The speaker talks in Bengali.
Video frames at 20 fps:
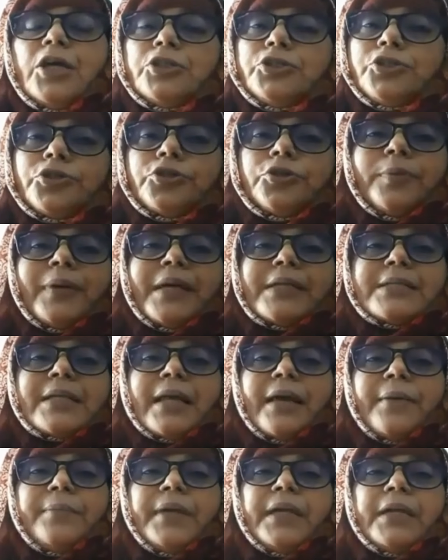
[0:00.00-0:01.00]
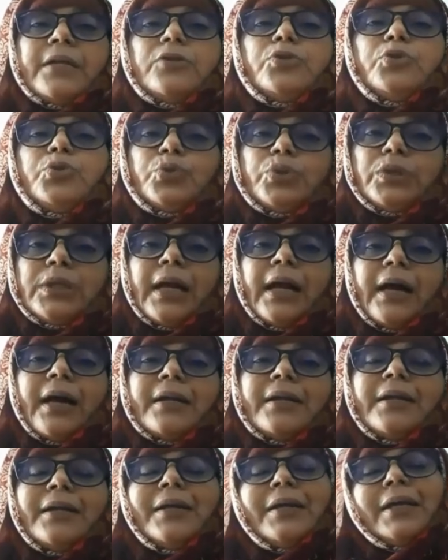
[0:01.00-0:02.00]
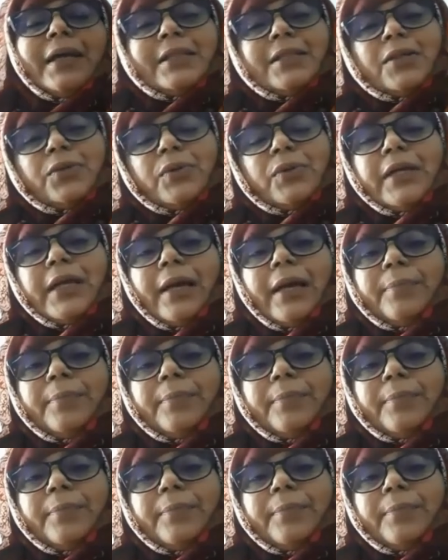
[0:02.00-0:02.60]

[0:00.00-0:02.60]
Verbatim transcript: ছোট মাছ খাবেন দুধ খান এতে করে